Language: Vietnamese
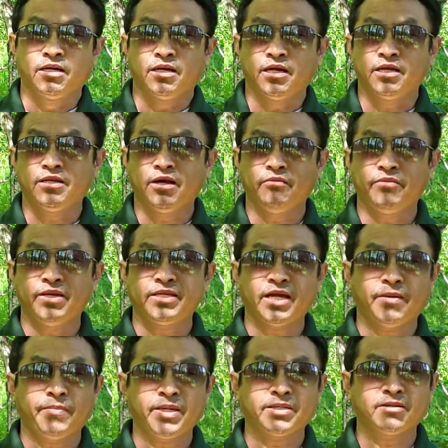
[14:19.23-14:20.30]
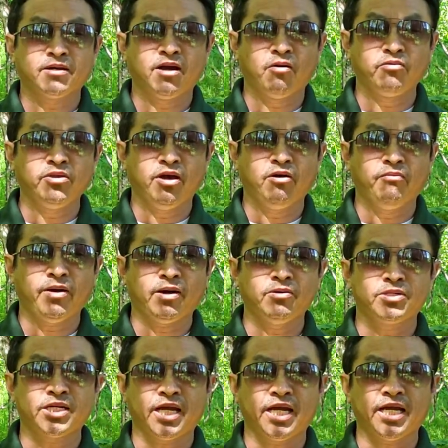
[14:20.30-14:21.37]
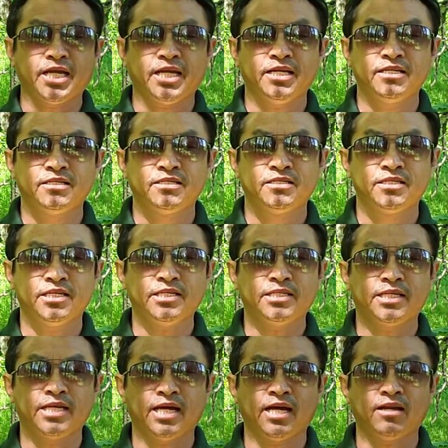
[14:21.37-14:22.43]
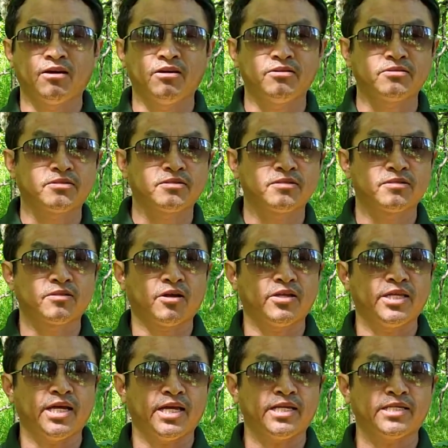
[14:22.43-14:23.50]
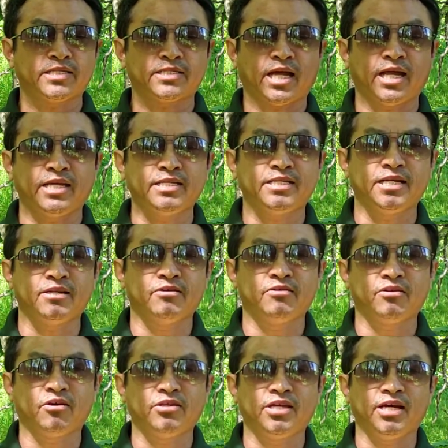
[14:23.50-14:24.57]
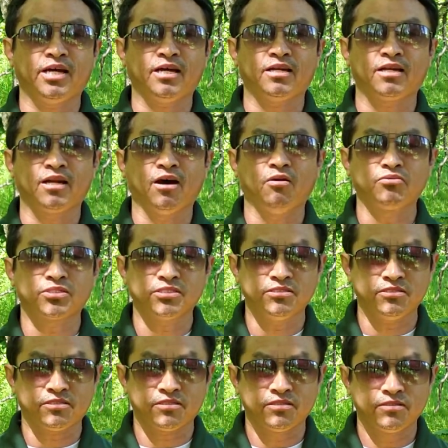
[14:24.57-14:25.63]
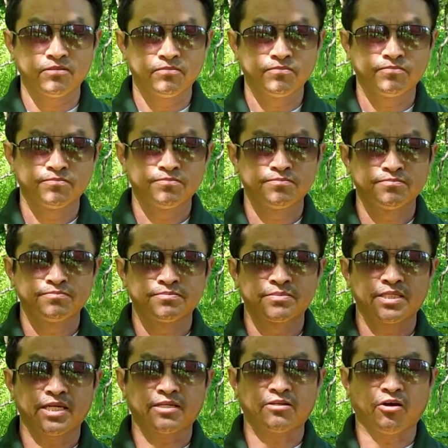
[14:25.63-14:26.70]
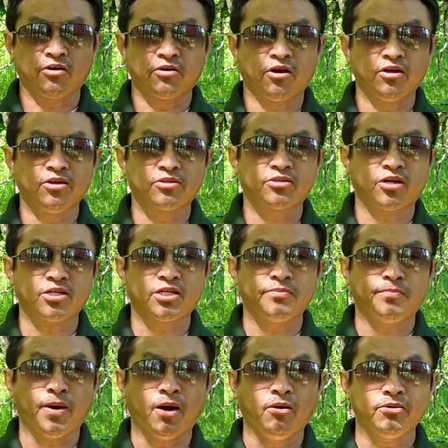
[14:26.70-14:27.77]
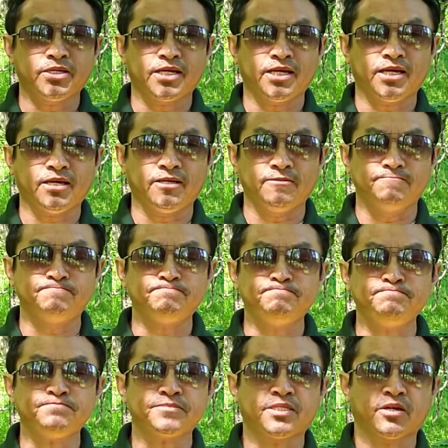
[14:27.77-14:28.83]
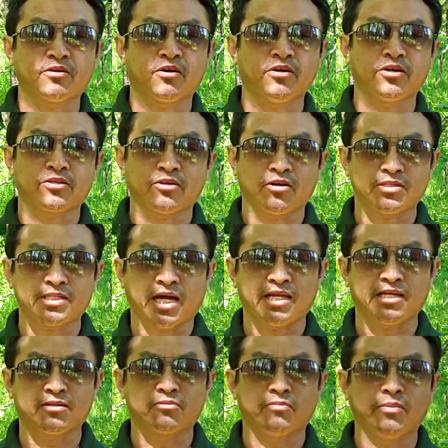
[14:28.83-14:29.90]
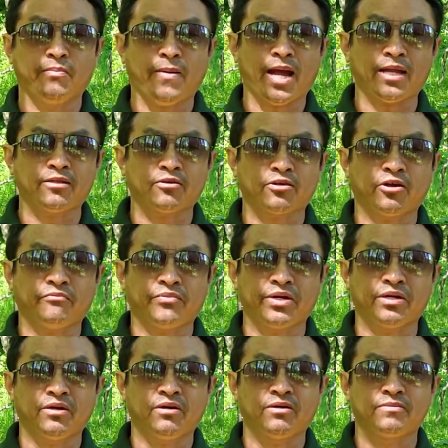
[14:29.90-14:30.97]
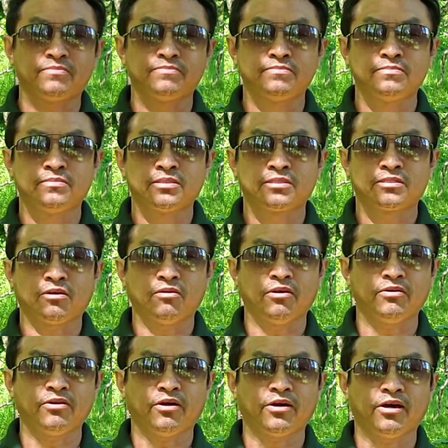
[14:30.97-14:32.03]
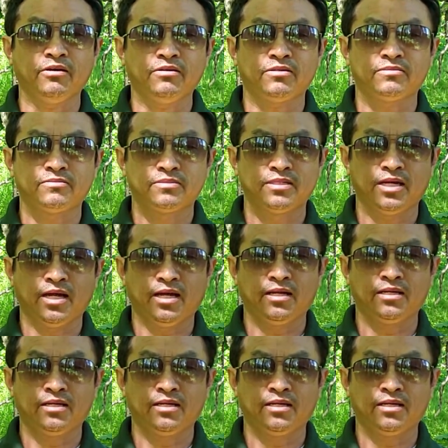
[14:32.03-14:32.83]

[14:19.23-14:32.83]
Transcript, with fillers: ấy giờ bây giờ bây cho lâu nhá, hổ ba hổ chê ít chia rồi nói nhẹ ít xài ít chia rồi nói nhẹ lâu sư, chỉ cho nó giờ cho chỉ bao chỉ cho nó giờ cho xài nhiên tụi một ba cho coffee nó cho lời nó đâu à.